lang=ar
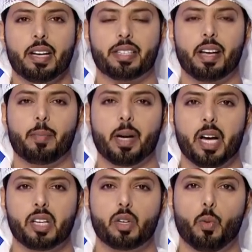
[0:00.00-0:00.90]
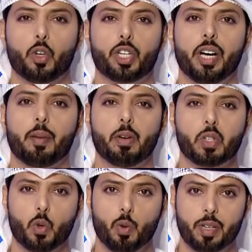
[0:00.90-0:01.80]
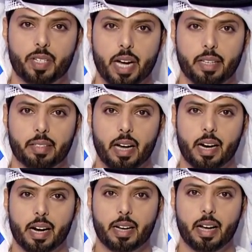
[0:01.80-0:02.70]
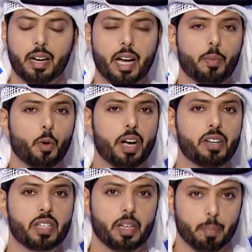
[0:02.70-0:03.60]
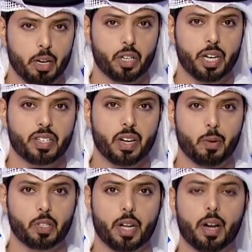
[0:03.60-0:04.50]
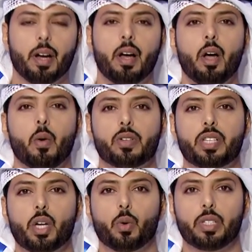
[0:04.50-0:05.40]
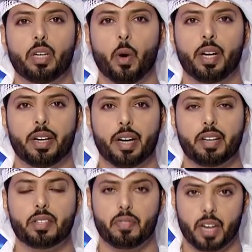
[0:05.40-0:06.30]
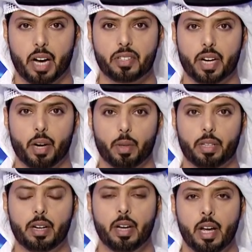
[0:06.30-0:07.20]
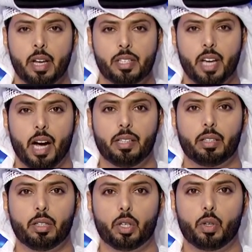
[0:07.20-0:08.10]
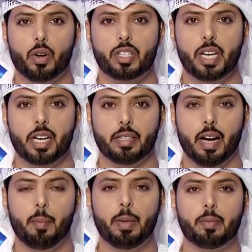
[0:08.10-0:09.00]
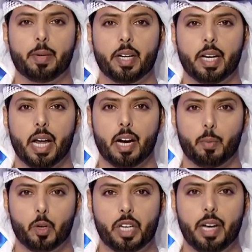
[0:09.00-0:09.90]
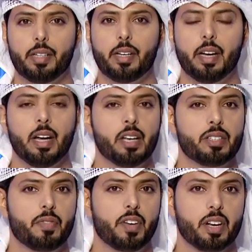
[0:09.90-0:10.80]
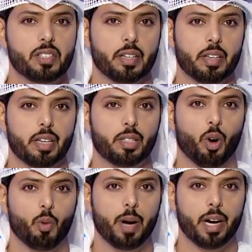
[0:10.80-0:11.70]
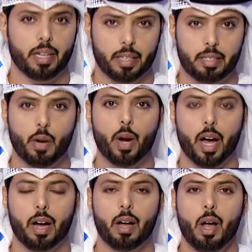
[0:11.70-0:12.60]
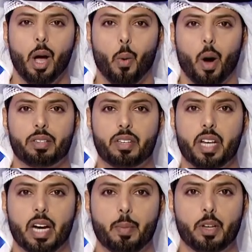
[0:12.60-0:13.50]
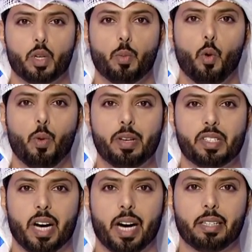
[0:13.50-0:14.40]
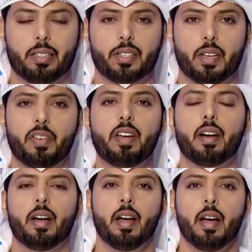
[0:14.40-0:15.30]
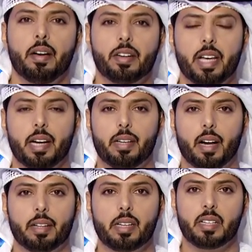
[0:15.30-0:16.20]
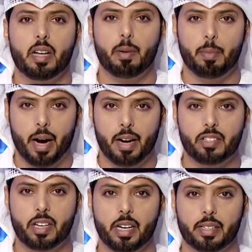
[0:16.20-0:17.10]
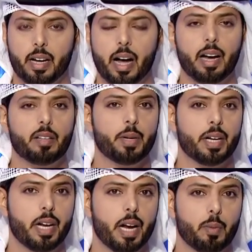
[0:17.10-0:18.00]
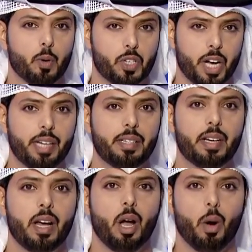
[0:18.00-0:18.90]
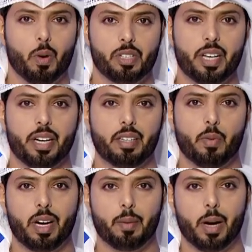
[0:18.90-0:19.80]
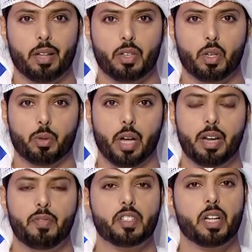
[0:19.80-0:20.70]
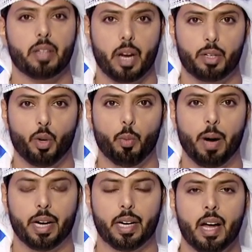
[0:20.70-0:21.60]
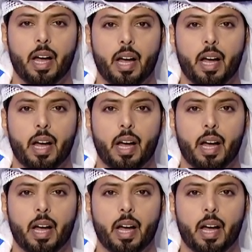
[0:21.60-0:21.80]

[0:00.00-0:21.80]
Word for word: استقبل سمو الشيخ منصور بن زايد آل نهيان نائب رئيس مجلس الوزراء وزير ديوان الرئاسة في قصر الوطن سعادة الدكتور السيد أحمد بن هلال البوسعيدي سفير سلطنة عمان لدى الدولة وتسلم سموه من سعادة السفير رسالة خطية من معالي السيد خالد بن هلال البوسعيدي وزير ديوان البلاط السلطاني في سلطنة عمان